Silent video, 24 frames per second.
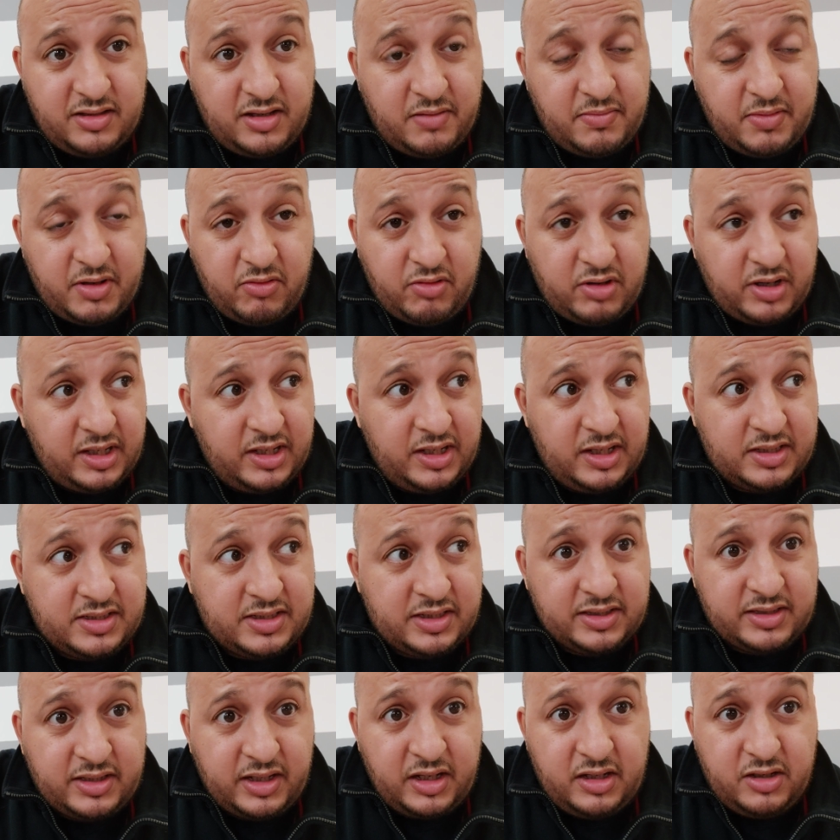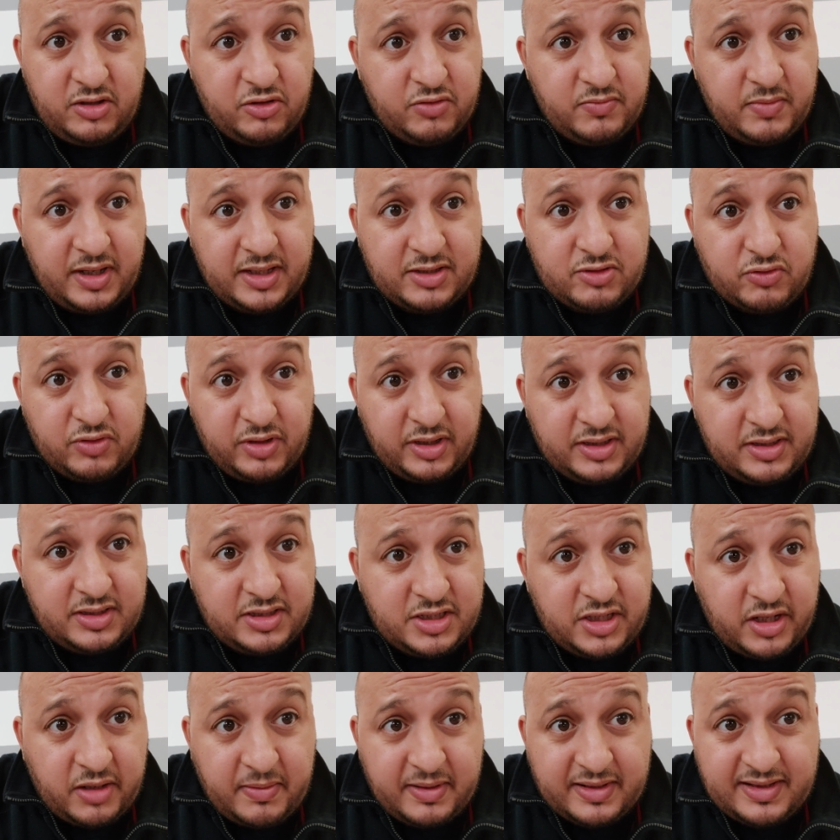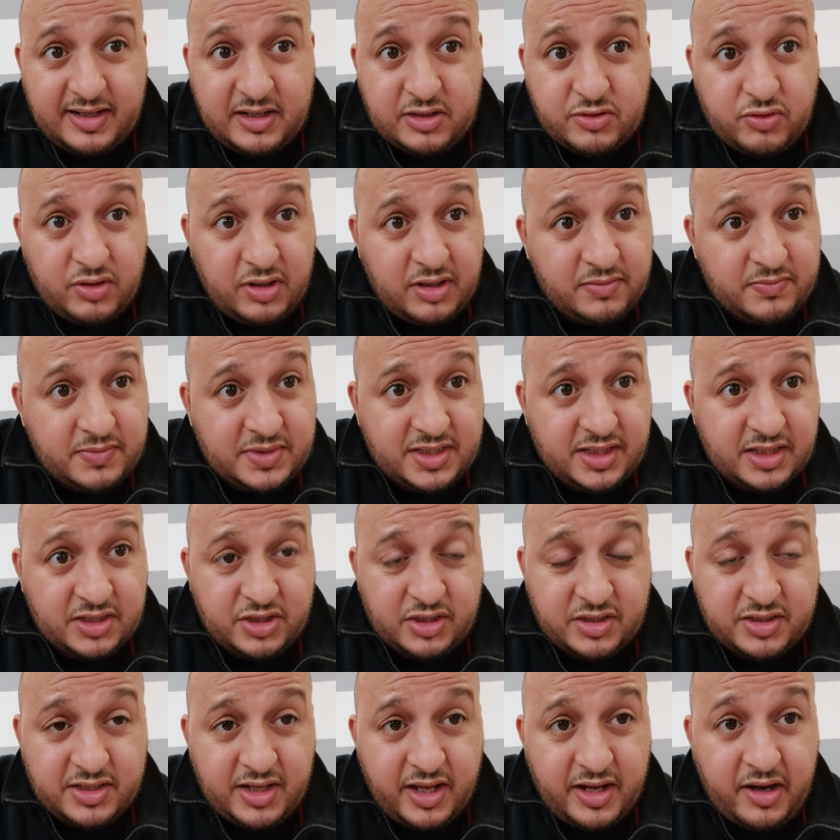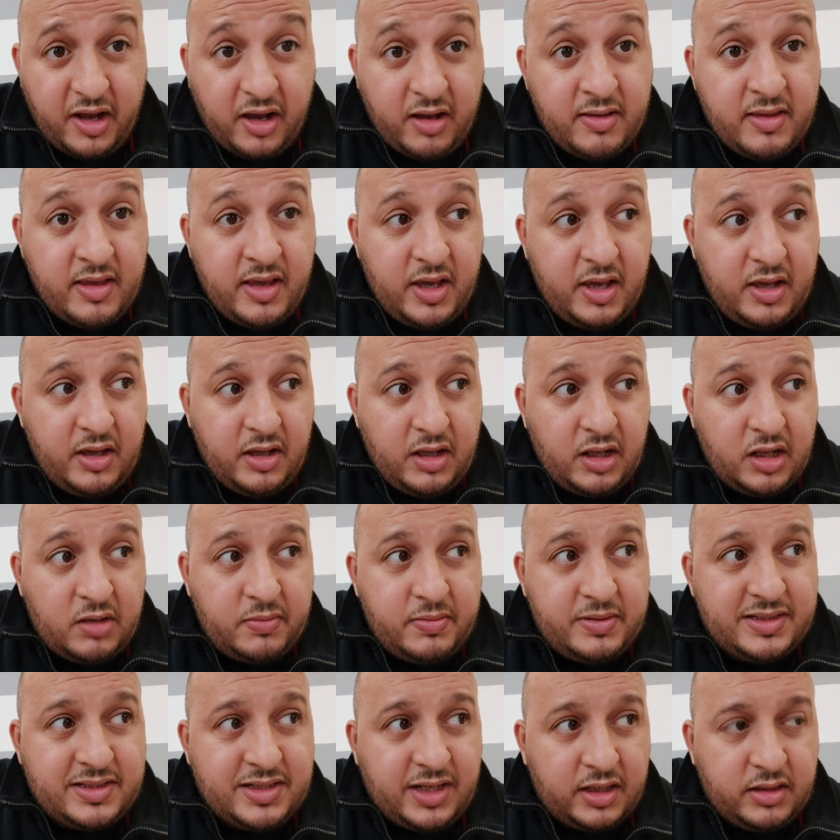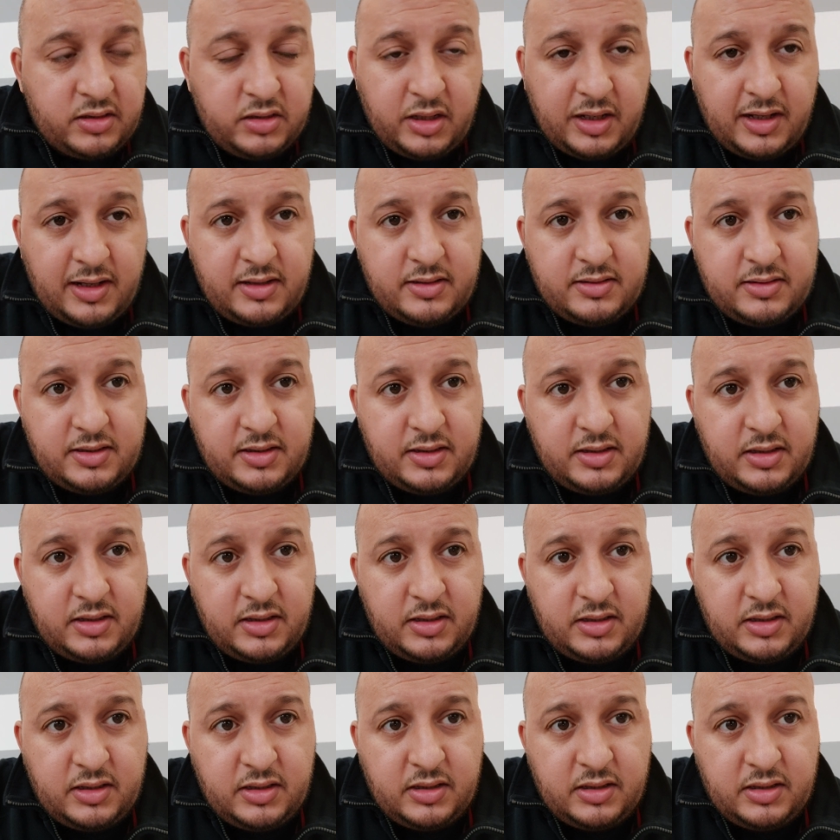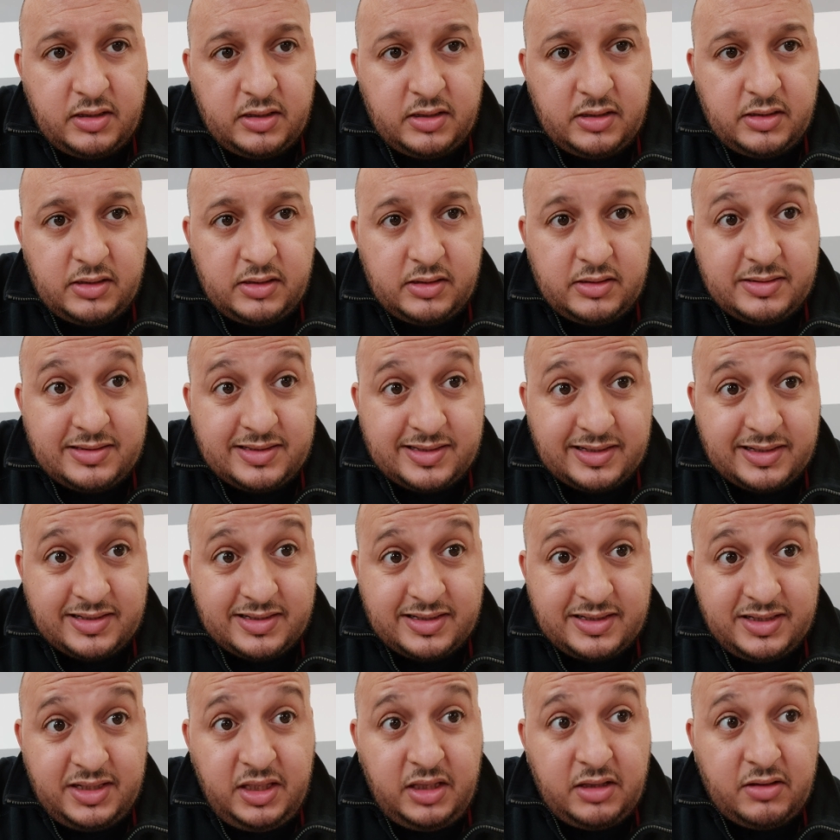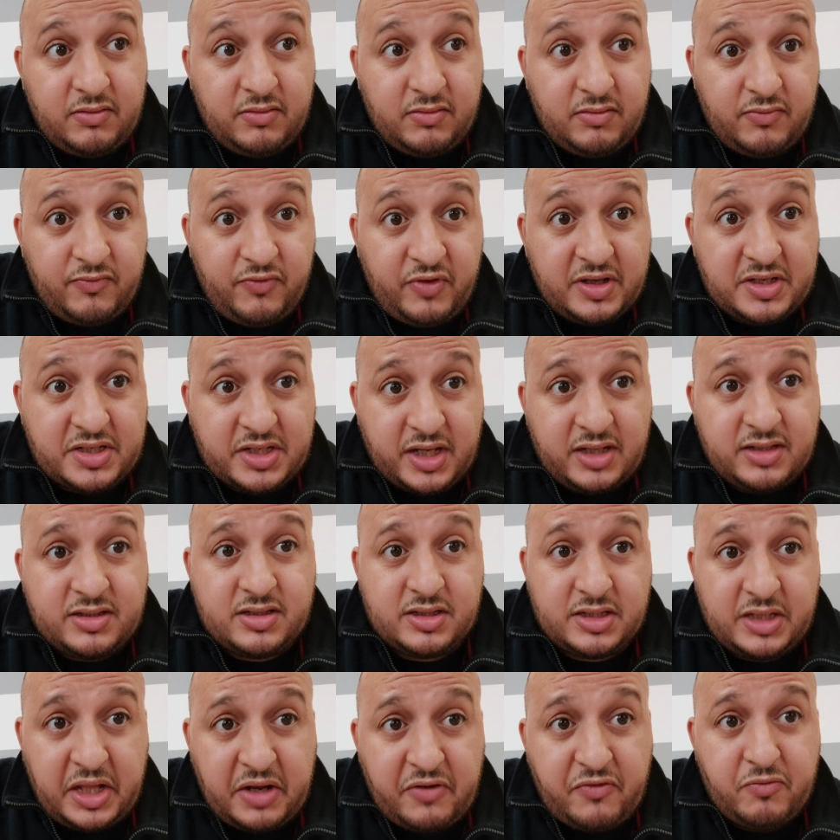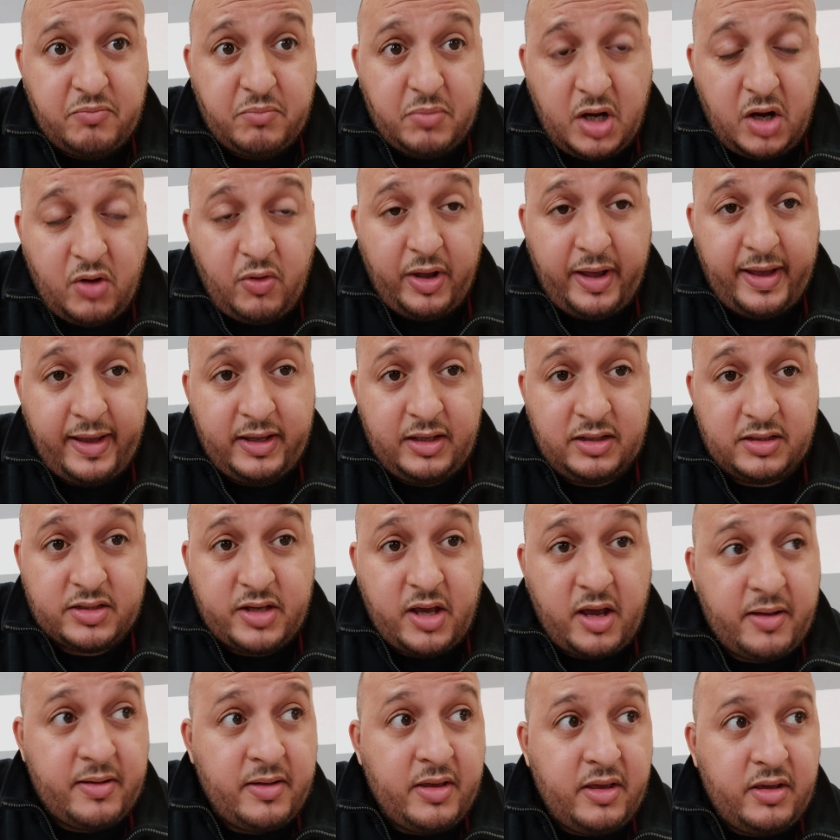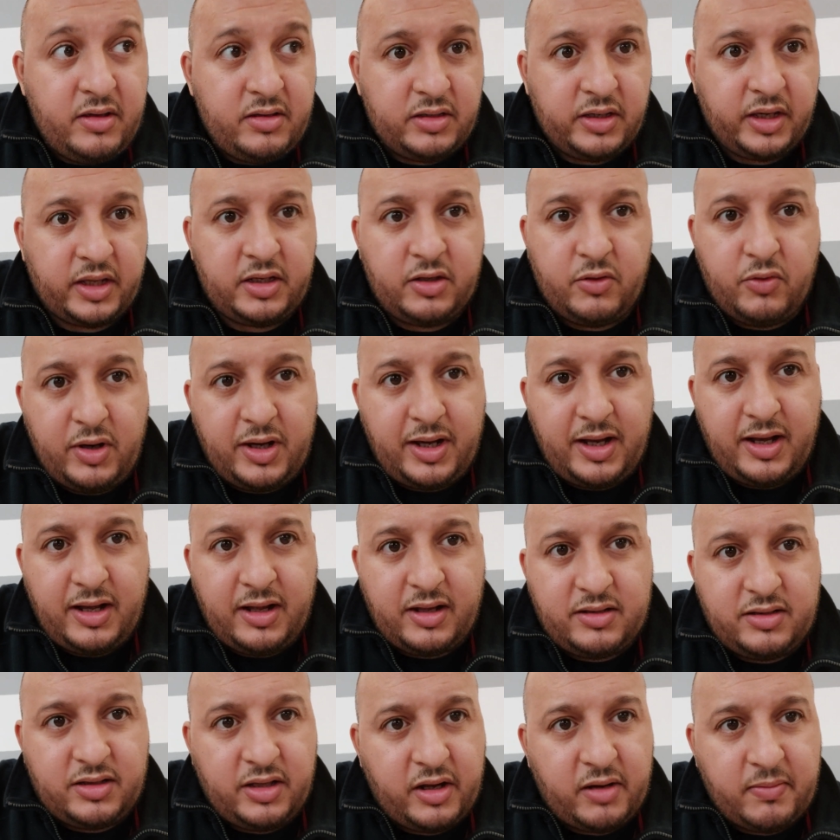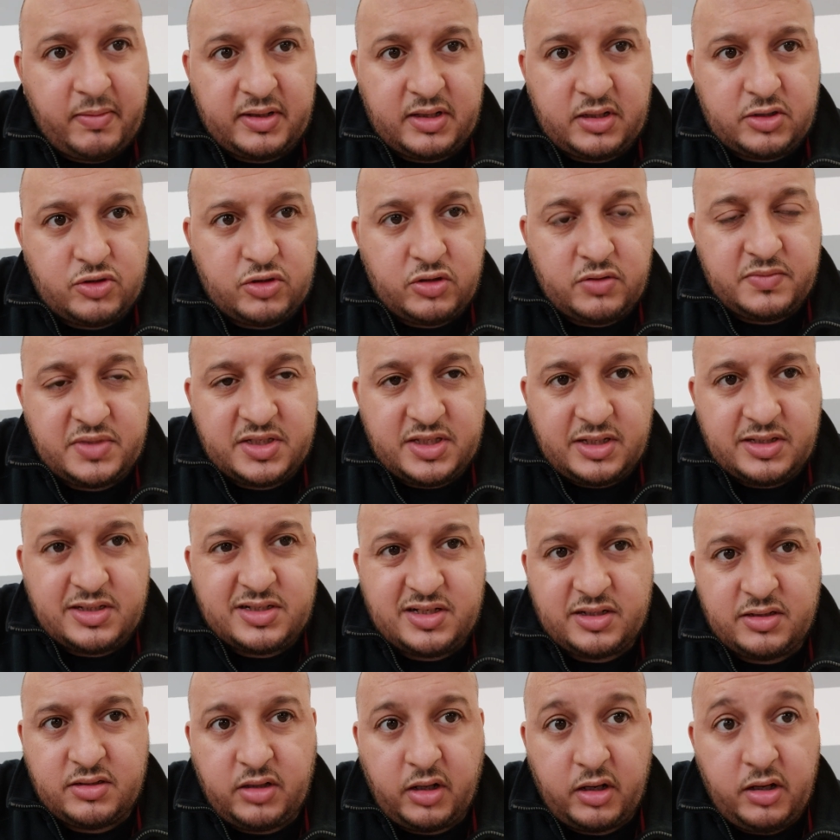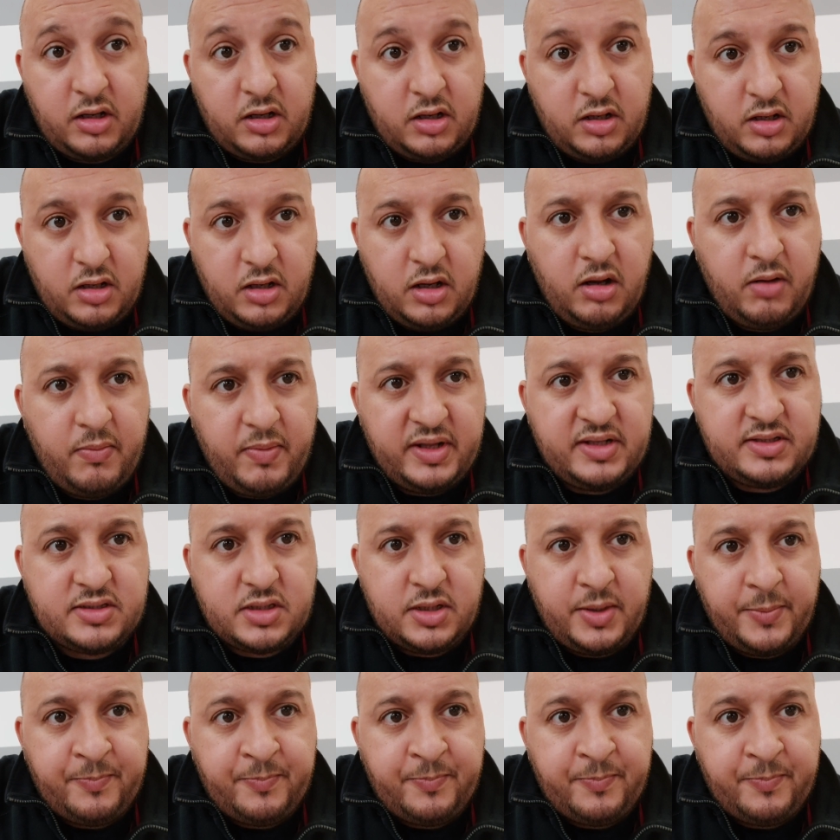دابا واقيلا تنضل اليوم تكون عندها شي 14 ولا 15 سنه البنت عندها أه 9 سنين فاش كانت تعرف امها وعائلتها يعني واخا غدير 14 و 15 تنضل البنت